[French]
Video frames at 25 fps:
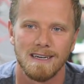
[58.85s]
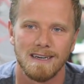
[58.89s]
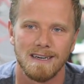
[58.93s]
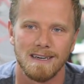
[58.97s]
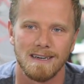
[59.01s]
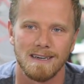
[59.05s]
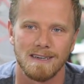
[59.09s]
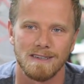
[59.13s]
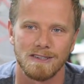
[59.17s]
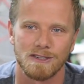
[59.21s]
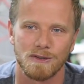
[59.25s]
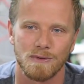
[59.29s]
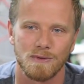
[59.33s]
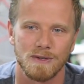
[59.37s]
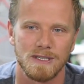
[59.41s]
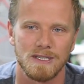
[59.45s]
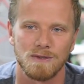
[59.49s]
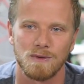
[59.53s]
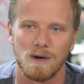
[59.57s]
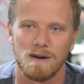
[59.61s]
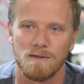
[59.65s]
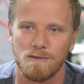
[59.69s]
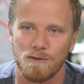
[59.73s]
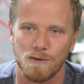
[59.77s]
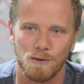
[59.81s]
euh, je trouve
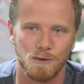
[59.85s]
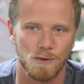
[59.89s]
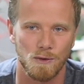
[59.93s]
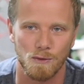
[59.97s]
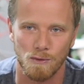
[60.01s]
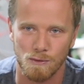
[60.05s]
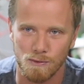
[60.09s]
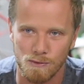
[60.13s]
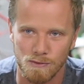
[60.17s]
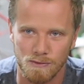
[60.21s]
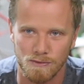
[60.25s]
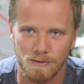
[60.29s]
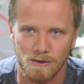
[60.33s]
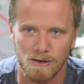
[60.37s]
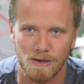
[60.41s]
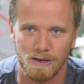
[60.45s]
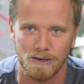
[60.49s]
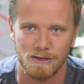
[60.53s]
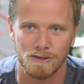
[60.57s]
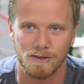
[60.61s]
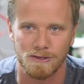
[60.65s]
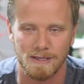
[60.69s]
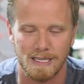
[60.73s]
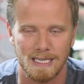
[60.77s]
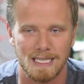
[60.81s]
qu'ils ont un flot de ouf.
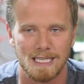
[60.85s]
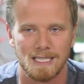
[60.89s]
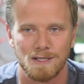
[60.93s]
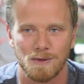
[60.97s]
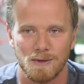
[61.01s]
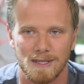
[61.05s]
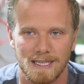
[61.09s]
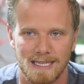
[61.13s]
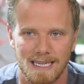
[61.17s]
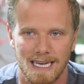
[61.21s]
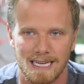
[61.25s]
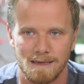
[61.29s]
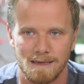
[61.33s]
Euh, je sais qu'ils ont des